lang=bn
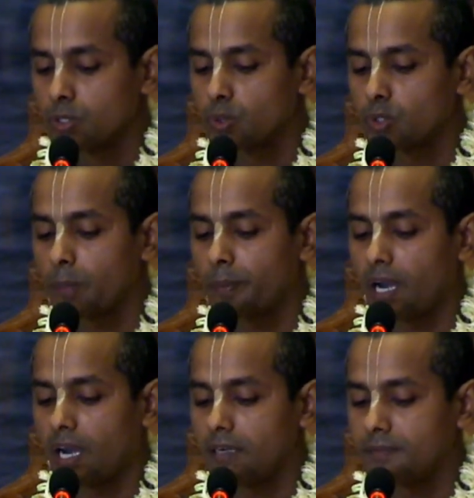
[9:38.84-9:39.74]

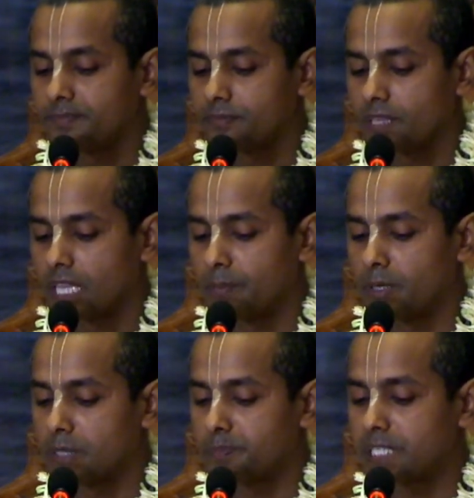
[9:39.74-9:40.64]
সুতপা
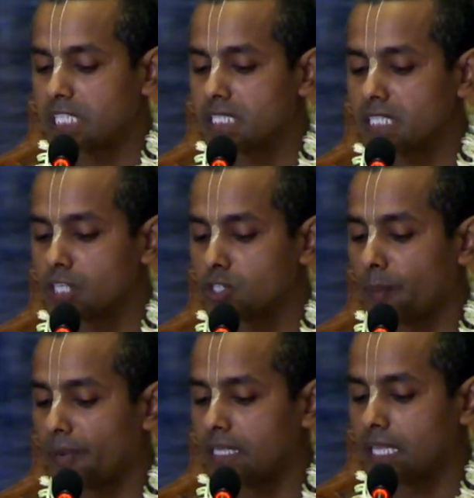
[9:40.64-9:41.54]
এবং কৃষ্ণের
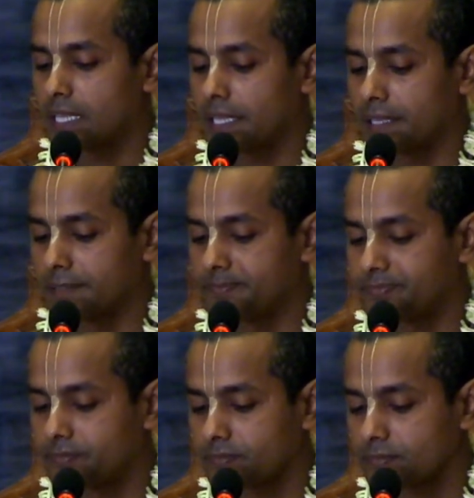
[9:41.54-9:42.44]
সময় থেকেই
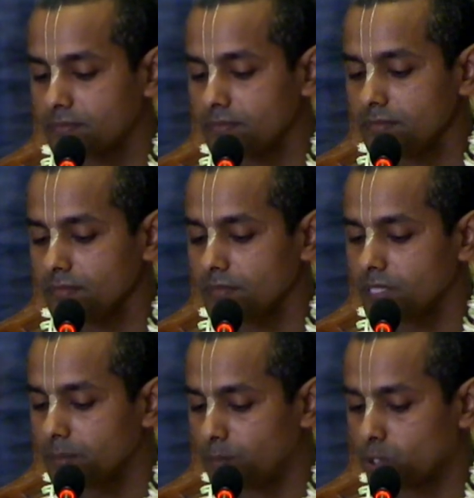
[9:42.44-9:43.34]

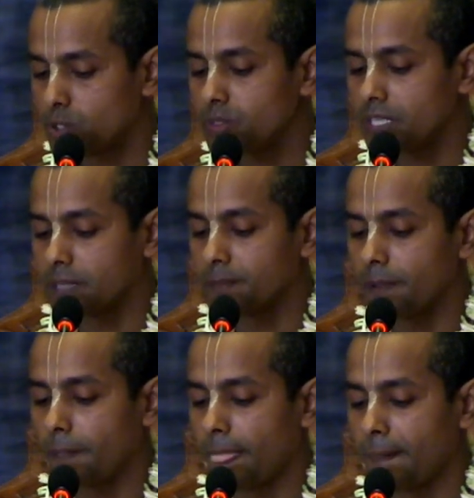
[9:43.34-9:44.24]
বসুদেব
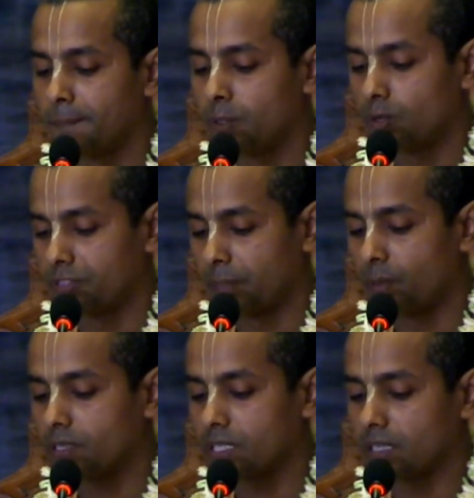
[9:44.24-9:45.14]
ও
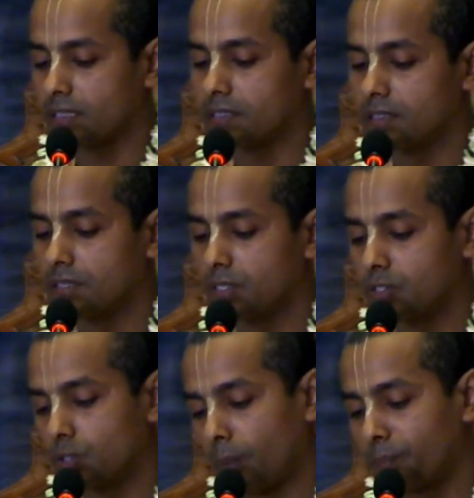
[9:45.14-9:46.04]
দেবকী
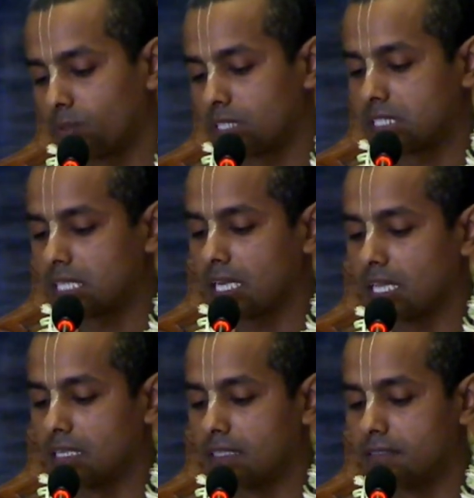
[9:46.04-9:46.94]
দম্পতি
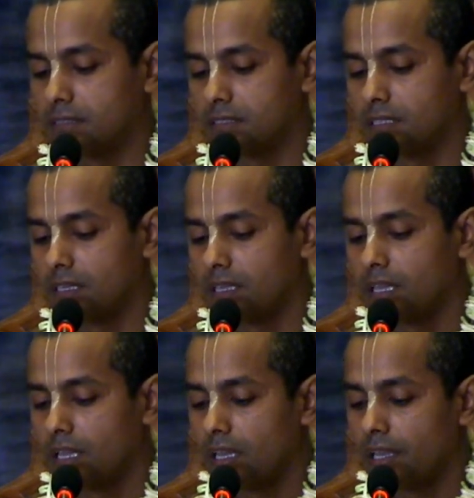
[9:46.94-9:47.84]
ছিলেন
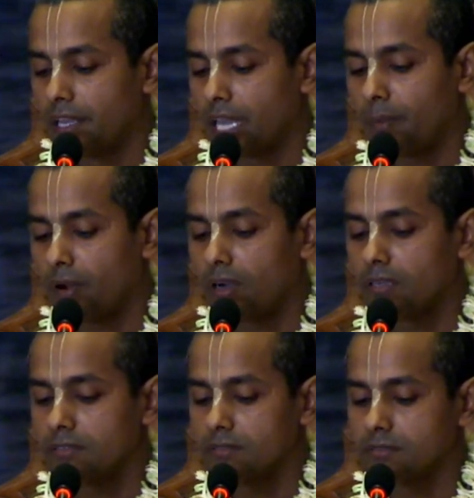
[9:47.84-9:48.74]
এবং
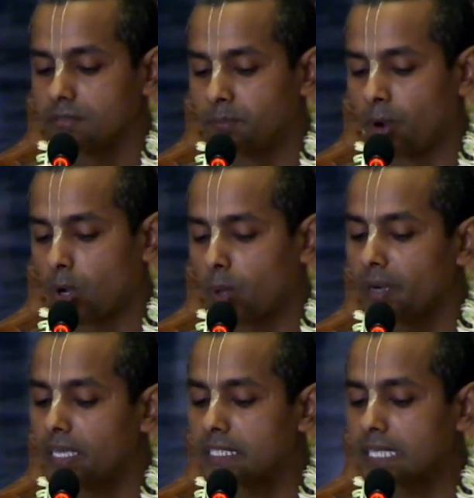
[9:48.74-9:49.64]

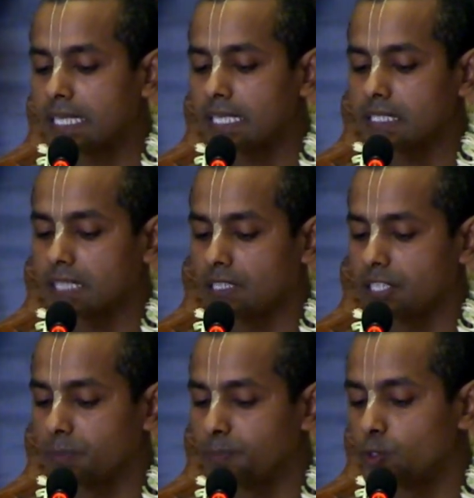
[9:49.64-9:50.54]
ভগবানকে
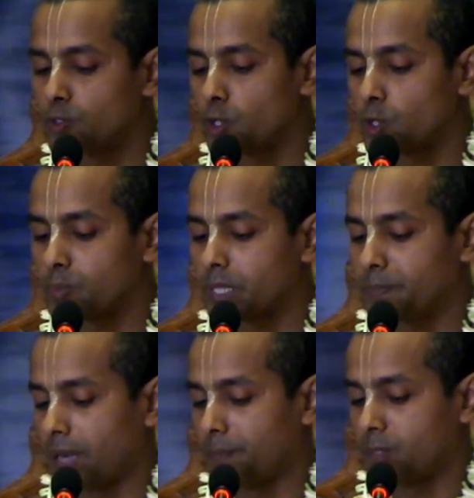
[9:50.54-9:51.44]
তাদের পুত্র
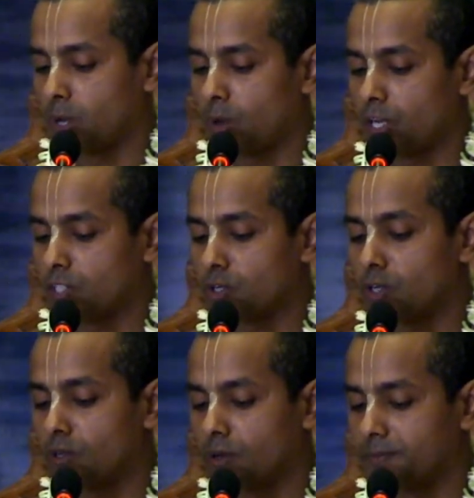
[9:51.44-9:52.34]
প্রাপ্ত হওয়ার
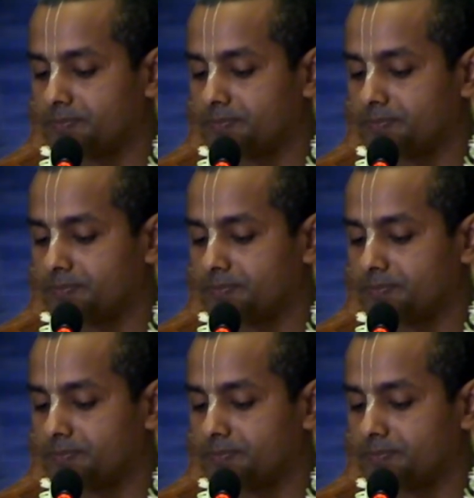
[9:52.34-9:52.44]
জন্য